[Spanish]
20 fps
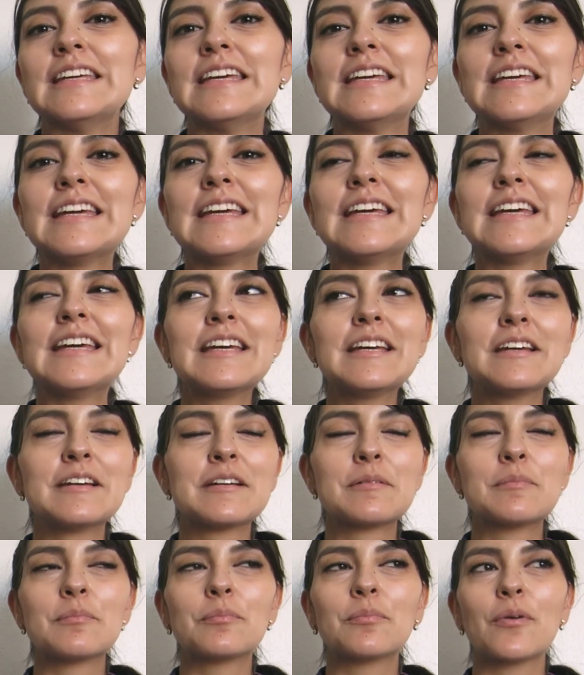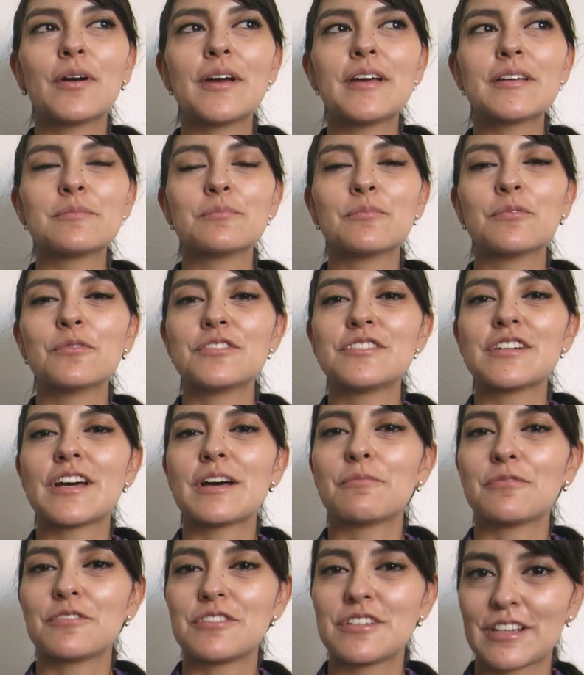y pues
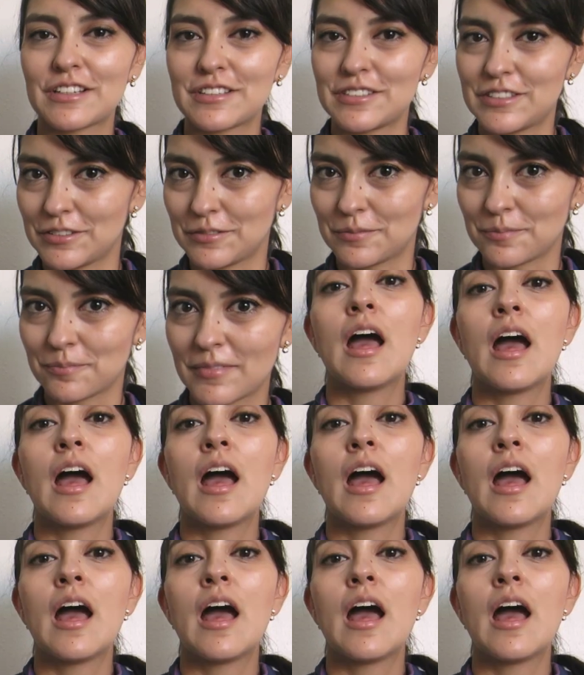mucha, mucha acción.